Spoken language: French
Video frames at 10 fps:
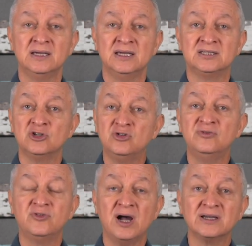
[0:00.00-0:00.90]
Et c'est
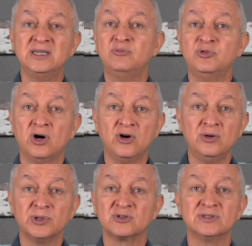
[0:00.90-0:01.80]
une voix qui est pour
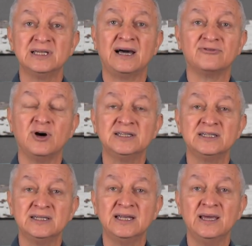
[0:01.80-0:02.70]
eux parce que c'est la voix
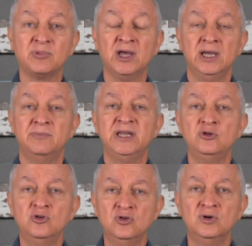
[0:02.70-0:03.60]
des ténèbres. Mais
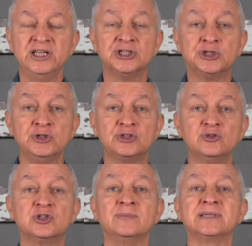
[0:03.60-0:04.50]
nous, les justes,
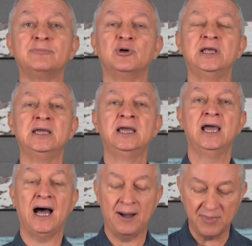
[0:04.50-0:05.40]
nous sommes appelés
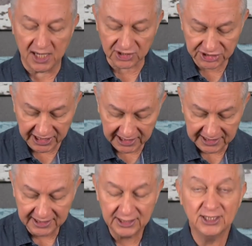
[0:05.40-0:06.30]
à marcher
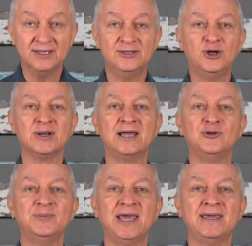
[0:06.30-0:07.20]
dans la
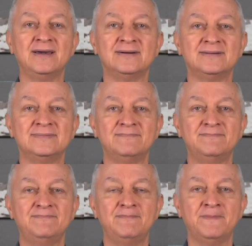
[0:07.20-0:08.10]
lumière.
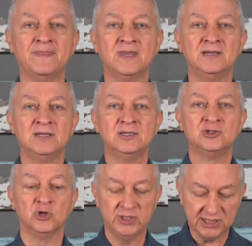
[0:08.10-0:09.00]
Hmm?
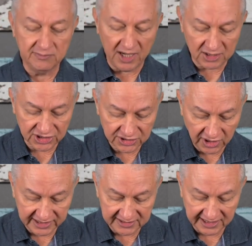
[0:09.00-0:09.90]
Celui qui marche
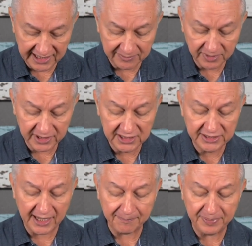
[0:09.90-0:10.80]
dans les ténèbres,
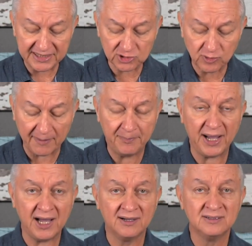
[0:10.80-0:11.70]
il n'aperçoit
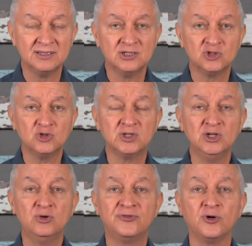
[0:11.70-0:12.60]
pas ce
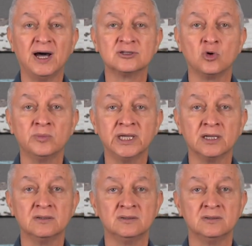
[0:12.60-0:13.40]
qui le fera tomber.